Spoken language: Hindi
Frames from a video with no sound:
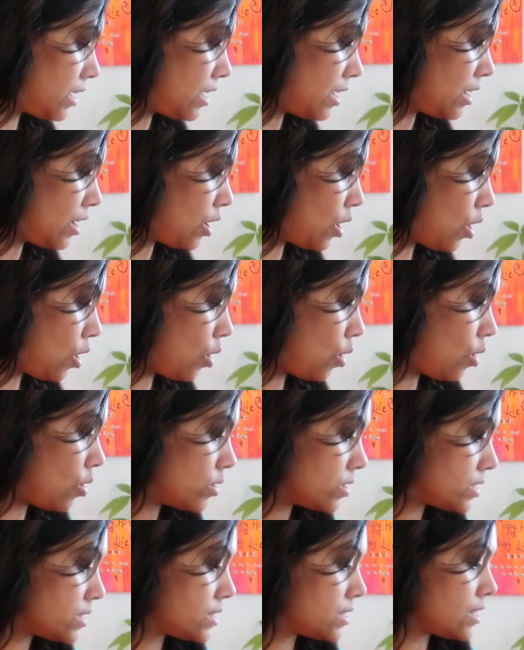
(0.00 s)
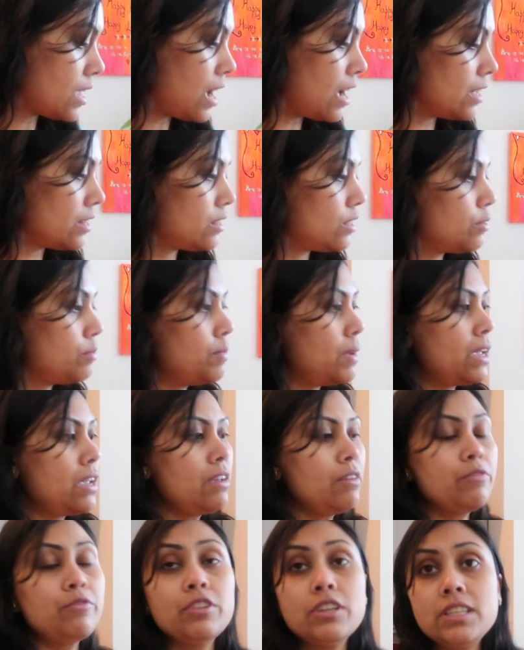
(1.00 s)
है और साथ
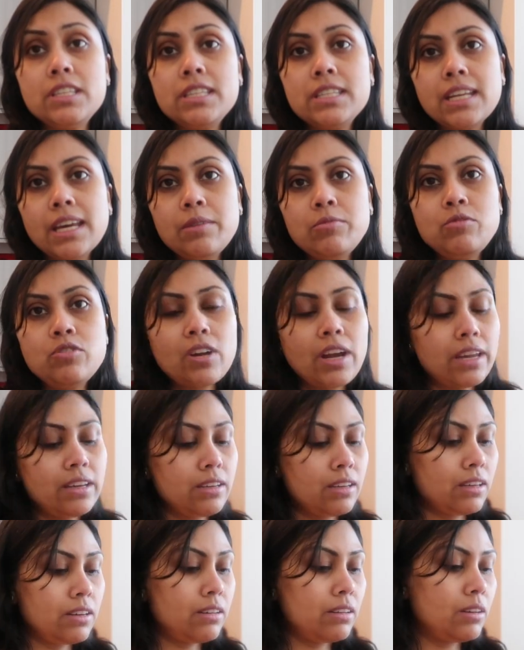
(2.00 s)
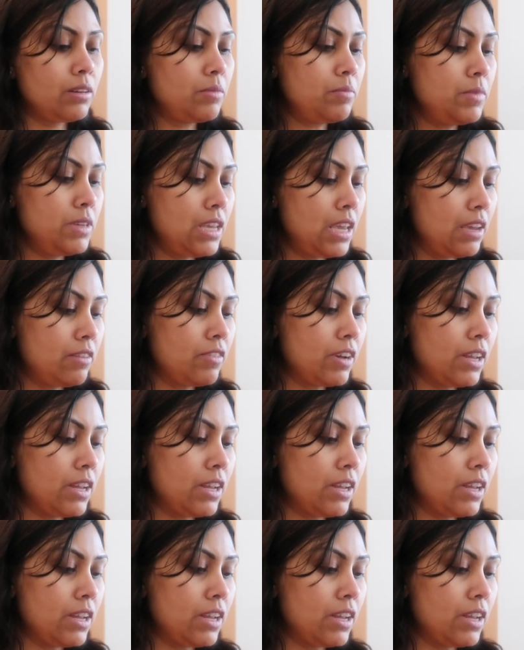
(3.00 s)
में फर्स्ट टाइम ट्राई कर रहे हैं हम ये